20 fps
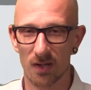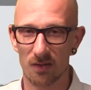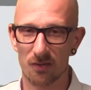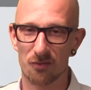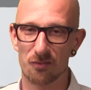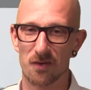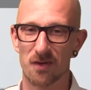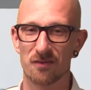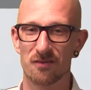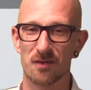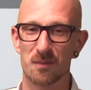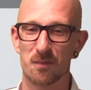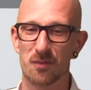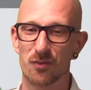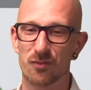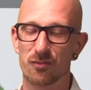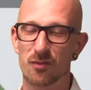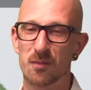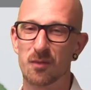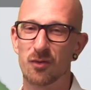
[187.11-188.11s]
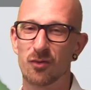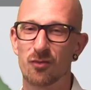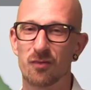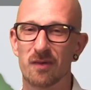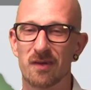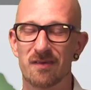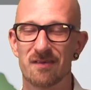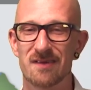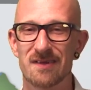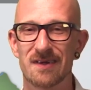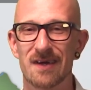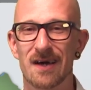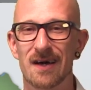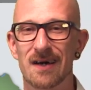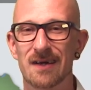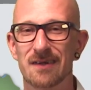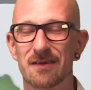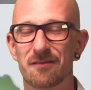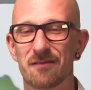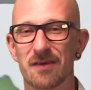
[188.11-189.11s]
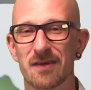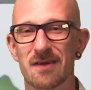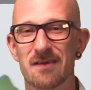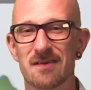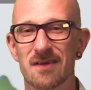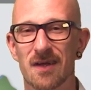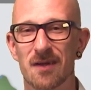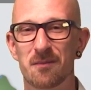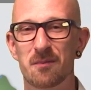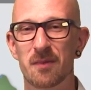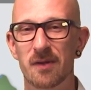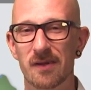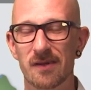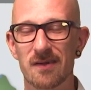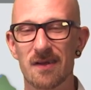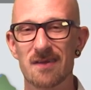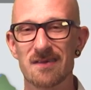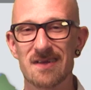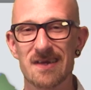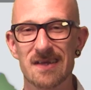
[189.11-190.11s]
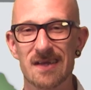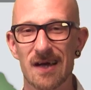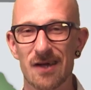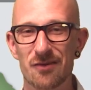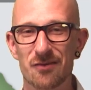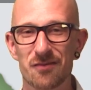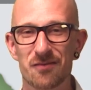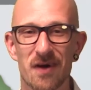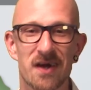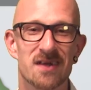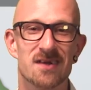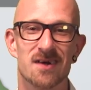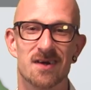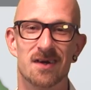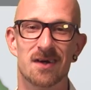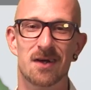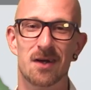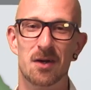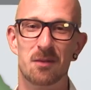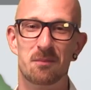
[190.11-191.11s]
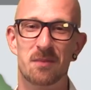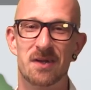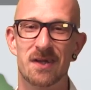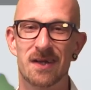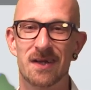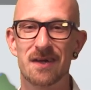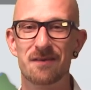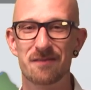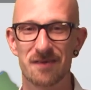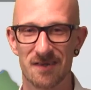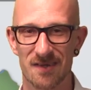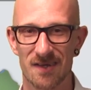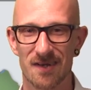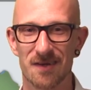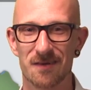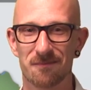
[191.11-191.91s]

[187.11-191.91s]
20 bis 25 Grad wird es dann mild. Es geht also weiter mit den Gewittern.